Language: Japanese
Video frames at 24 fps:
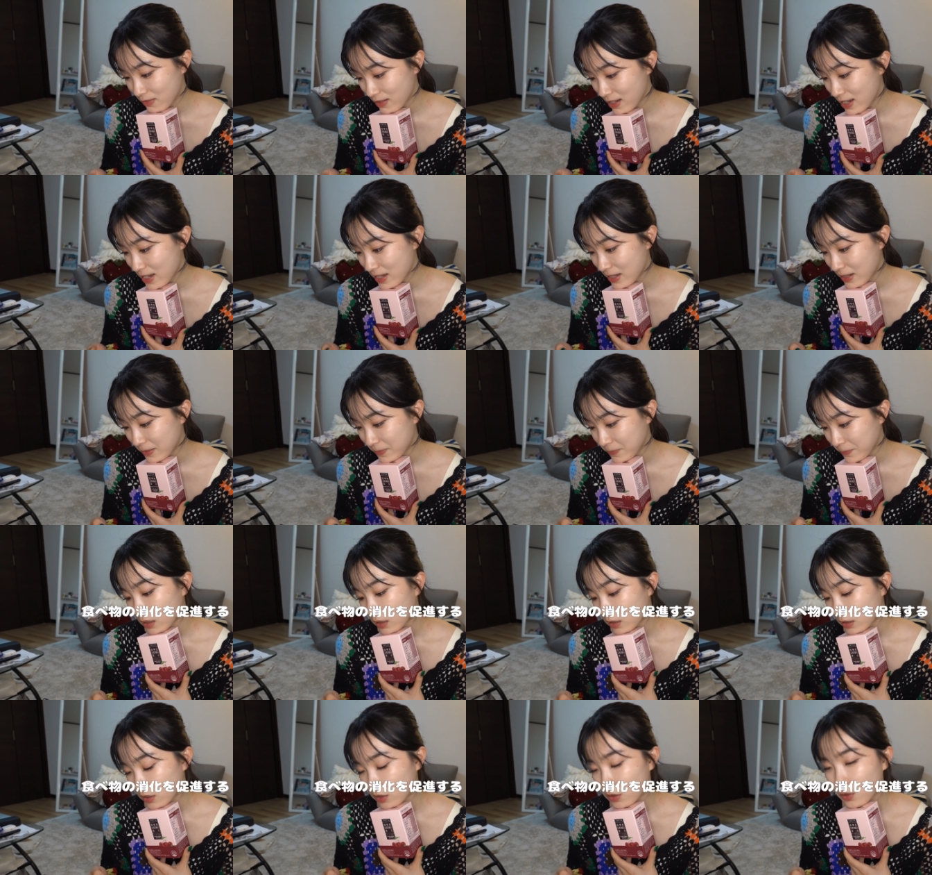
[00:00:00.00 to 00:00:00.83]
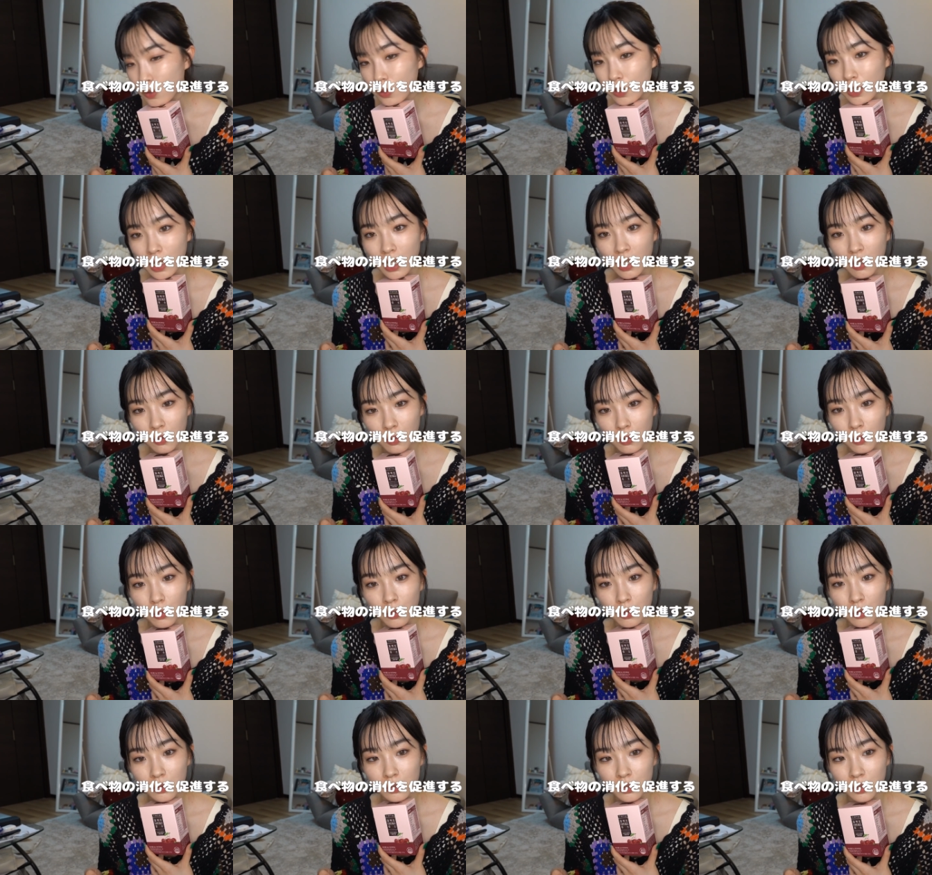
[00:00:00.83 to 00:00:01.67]
は消化
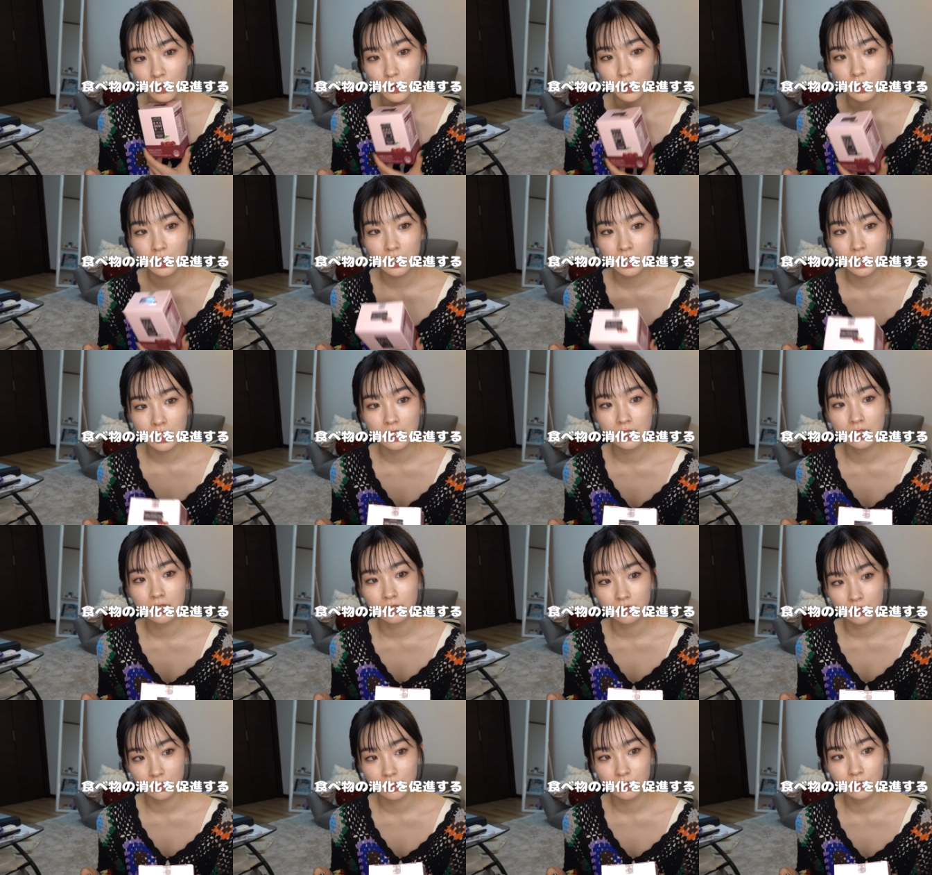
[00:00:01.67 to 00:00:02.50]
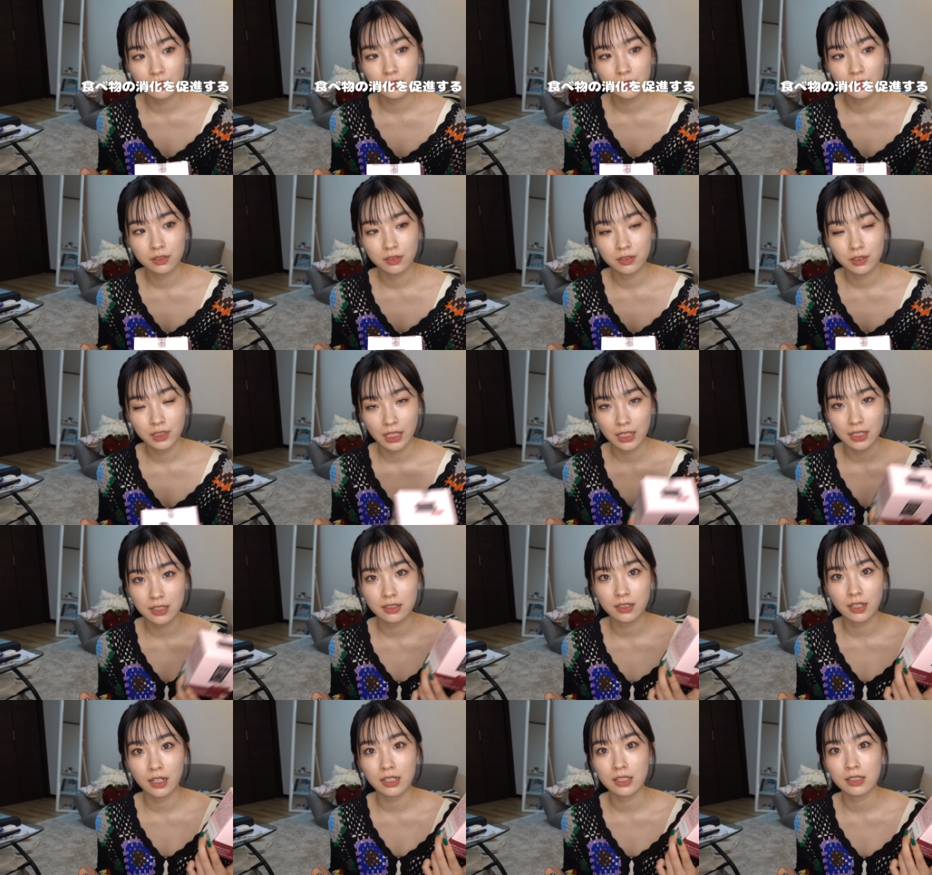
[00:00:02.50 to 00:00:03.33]
を促進するや
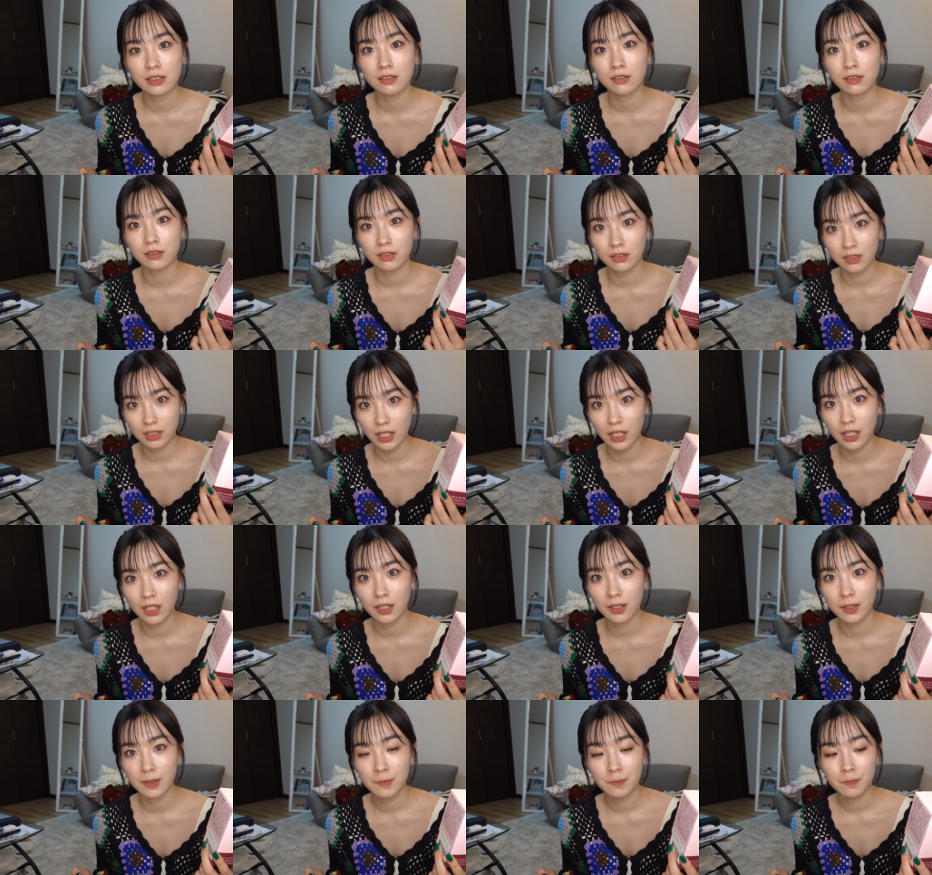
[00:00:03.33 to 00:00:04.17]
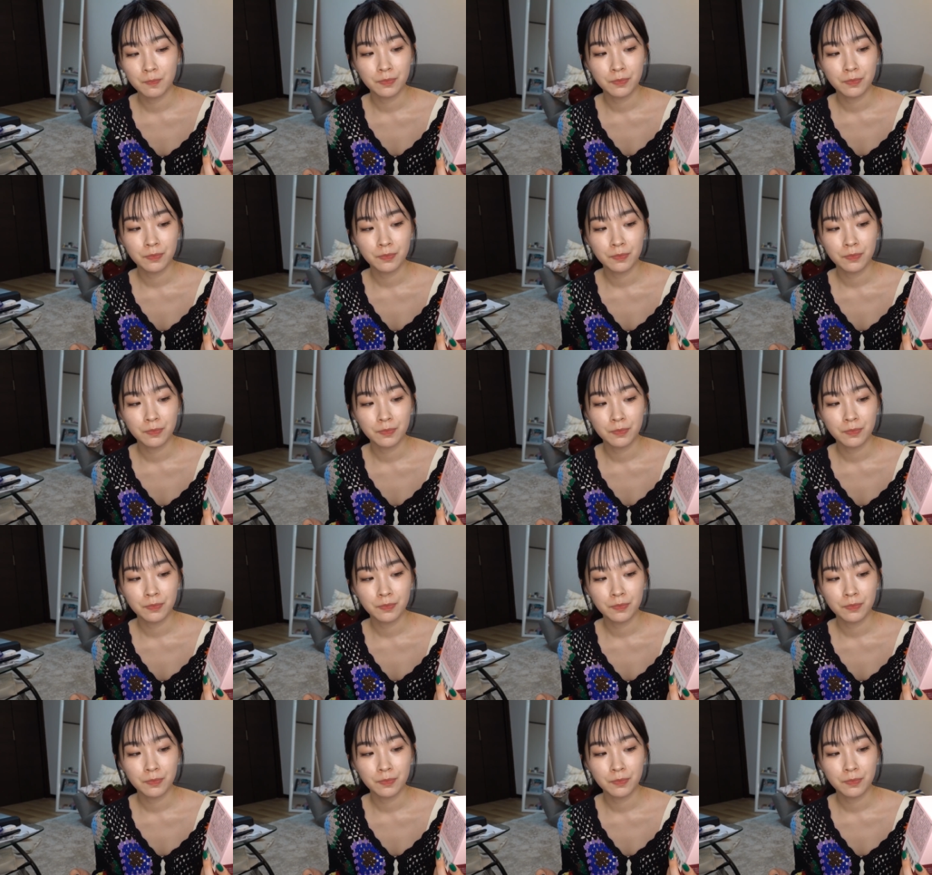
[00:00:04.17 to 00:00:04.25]
つらしくって、